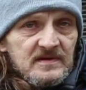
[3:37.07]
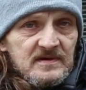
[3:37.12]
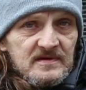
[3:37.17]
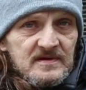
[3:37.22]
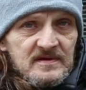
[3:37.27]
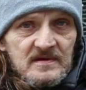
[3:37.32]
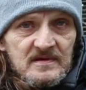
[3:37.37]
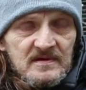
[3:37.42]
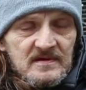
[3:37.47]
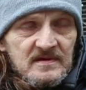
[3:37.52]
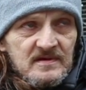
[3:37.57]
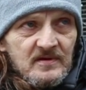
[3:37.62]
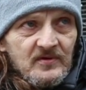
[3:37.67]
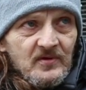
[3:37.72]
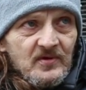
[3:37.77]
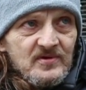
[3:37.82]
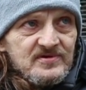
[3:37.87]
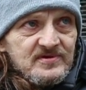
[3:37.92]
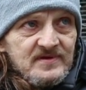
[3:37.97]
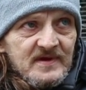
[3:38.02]
Das ist
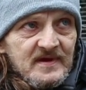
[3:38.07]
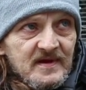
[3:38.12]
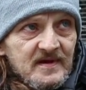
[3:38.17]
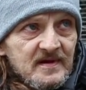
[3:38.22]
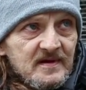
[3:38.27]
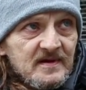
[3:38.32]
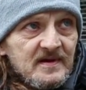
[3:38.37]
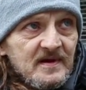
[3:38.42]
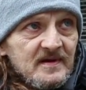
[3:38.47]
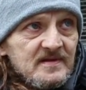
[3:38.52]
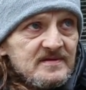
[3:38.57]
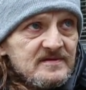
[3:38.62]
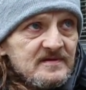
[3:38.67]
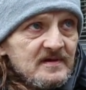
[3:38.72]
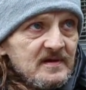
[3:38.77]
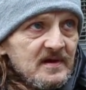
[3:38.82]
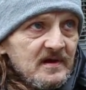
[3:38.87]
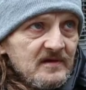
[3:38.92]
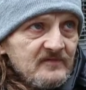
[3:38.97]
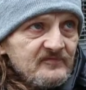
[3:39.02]
Österreich. Ganz
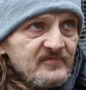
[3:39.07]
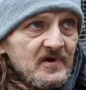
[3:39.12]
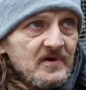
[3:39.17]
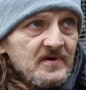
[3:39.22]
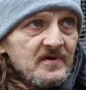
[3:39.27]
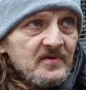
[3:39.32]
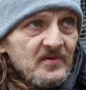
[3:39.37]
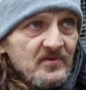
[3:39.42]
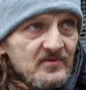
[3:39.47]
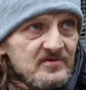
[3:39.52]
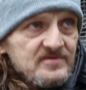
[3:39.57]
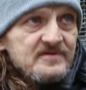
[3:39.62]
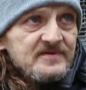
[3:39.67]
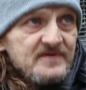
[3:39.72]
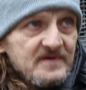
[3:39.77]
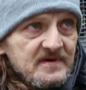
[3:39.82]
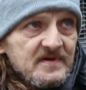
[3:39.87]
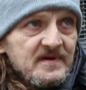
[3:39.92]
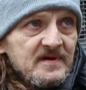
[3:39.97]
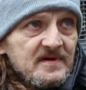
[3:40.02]
einfach.
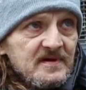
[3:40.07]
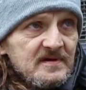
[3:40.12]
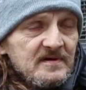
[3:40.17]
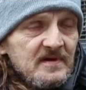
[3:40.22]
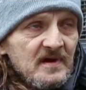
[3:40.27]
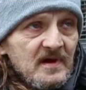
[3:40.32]
Österreich.